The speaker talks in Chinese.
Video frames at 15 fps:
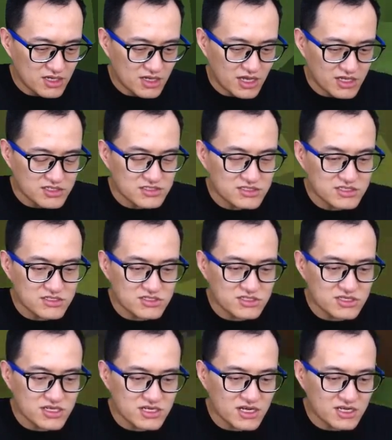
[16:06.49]
哎，这这
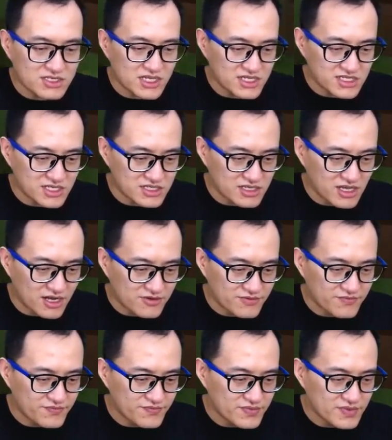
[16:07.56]
这跟刚才那些一样，
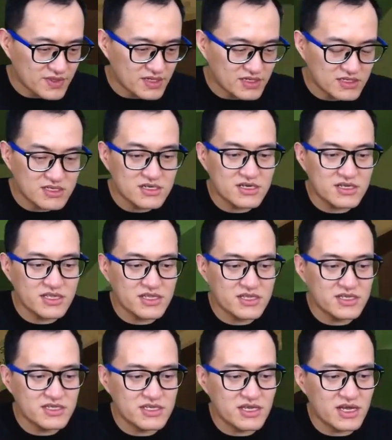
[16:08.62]
嗯，这跟刚才那
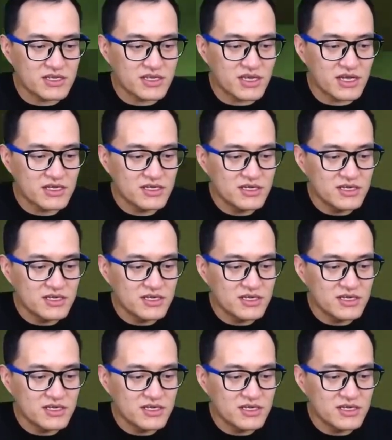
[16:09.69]
些一样，应该。